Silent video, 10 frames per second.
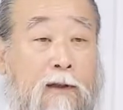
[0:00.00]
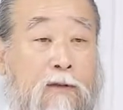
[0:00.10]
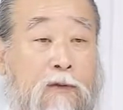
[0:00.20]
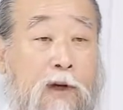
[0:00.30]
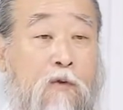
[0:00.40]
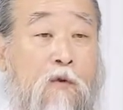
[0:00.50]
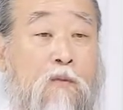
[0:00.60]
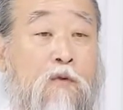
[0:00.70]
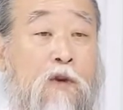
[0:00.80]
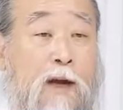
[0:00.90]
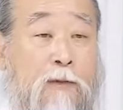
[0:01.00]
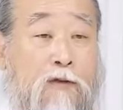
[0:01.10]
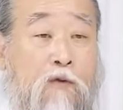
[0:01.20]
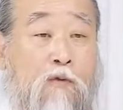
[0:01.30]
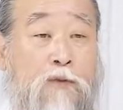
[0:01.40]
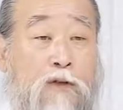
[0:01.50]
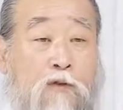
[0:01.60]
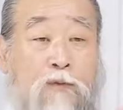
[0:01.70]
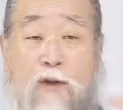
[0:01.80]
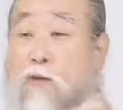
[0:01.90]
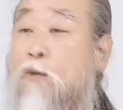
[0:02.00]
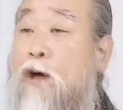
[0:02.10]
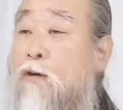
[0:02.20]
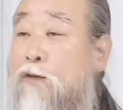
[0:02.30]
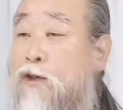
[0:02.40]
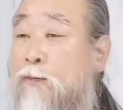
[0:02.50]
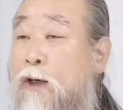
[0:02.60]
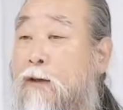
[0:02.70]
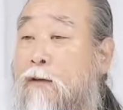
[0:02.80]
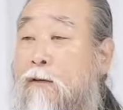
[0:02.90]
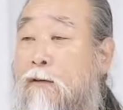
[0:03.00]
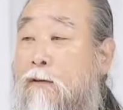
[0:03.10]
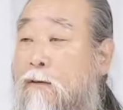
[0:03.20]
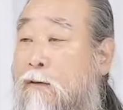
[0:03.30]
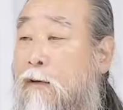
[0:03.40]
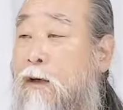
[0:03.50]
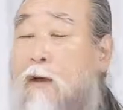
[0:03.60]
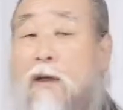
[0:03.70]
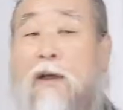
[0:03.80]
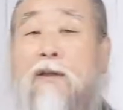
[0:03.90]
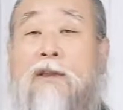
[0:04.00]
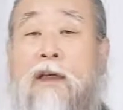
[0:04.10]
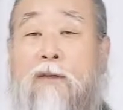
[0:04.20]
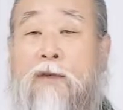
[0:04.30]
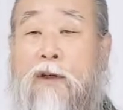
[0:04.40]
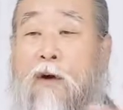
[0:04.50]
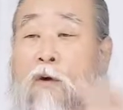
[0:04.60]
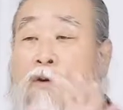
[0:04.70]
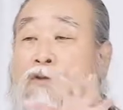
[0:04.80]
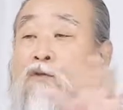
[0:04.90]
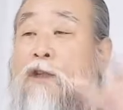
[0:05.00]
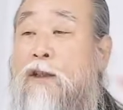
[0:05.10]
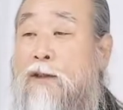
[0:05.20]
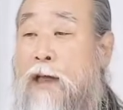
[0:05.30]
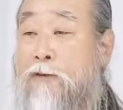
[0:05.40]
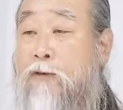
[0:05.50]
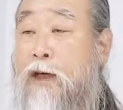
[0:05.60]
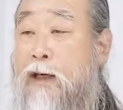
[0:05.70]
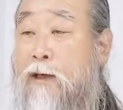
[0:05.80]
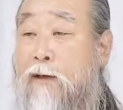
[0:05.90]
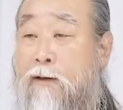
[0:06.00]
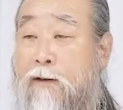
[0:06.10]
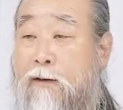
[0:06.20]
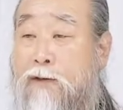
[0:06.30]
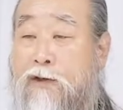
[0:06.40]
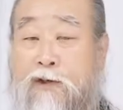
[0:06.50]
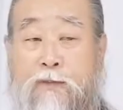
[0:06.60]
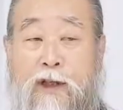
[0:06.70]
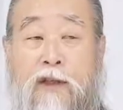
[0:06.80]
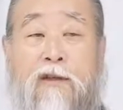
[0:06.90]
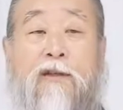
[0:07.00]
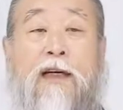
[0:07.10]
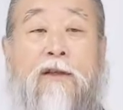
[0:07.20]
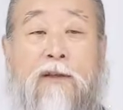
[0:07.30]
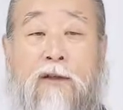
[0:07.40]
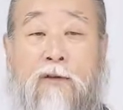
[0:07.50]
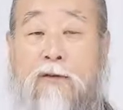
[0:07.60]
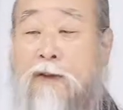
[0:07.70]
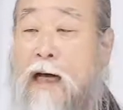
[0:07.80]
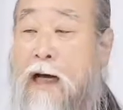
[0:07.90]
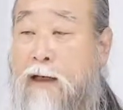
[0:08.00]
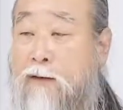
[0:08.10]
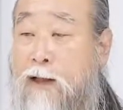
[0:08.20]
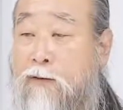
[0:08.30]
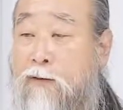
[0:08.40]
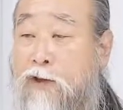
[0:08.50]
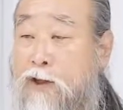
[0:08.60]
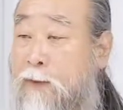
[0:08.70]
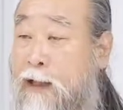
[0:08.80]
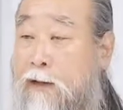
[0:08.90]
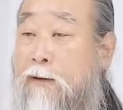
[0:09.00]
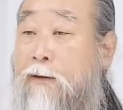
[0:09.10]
우리가 공부를 하며 조금씩 조금씩 노력하고 있으면 이런 사람들이 어느 숫자는 돼줘야 스승이 일어나는데도 나가는데도 힘이 돼요.